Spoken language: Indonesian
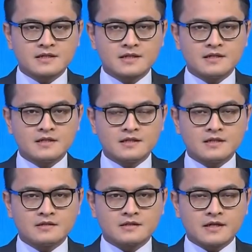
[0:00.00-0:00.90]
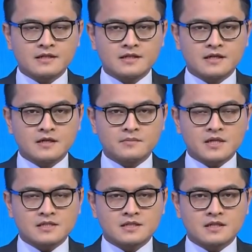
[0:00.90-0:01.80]
terkini terkait dengan
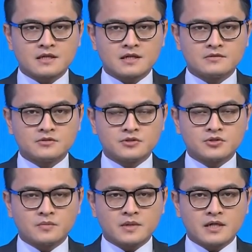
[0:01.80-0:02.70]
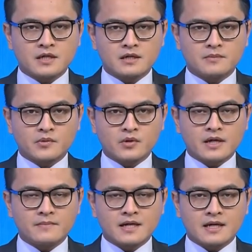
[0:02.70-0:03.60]
pelaksanaan uji coba
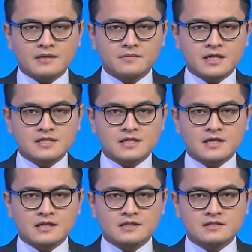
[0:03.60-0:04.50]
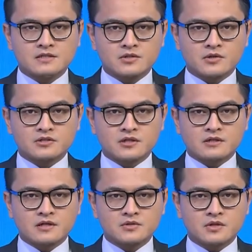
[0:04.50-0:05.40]
program makan bergizi gratis di Solo, Jawa
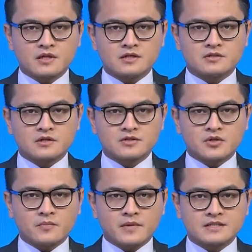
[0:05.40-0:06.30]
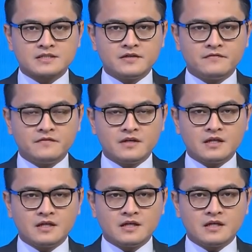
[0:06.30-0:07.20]
Tengah sudah ada jurnalis Kompas TV
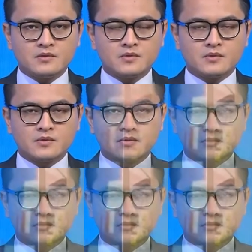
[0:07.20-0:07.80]
Nug